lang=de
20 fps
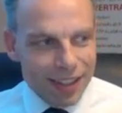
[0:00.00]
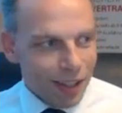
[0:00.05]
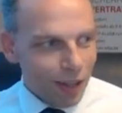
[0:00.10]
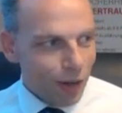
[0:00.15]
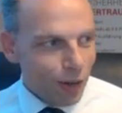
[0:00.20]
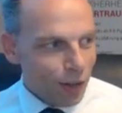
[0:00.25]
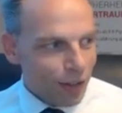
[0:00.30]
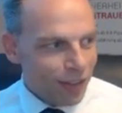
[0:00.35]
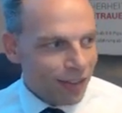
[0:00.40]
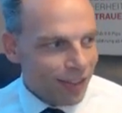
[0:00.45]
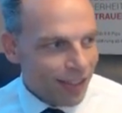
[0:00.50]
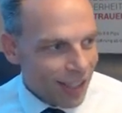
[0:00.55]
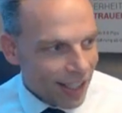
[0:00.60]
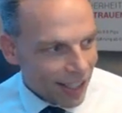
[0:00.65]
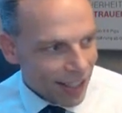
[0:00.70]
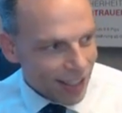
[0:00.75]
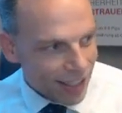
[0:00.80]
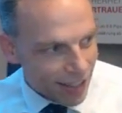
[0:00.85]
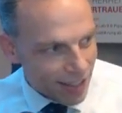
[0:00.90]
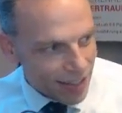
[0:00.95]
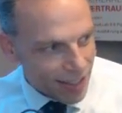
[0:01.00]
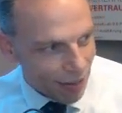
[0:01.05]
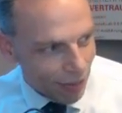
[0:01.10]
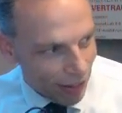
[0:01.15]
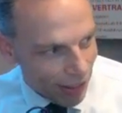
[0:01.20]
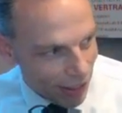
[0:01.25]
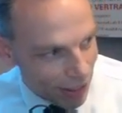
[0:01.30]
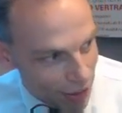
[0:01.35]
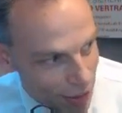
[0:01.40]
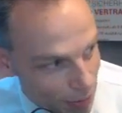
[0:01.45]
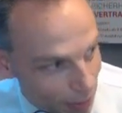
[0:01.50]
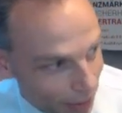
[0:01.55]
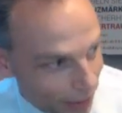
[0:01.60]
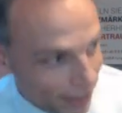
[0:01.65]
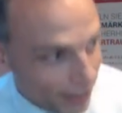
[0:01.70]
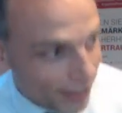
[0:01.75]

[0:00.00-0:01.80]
Und hier ist der Weihnachtsmann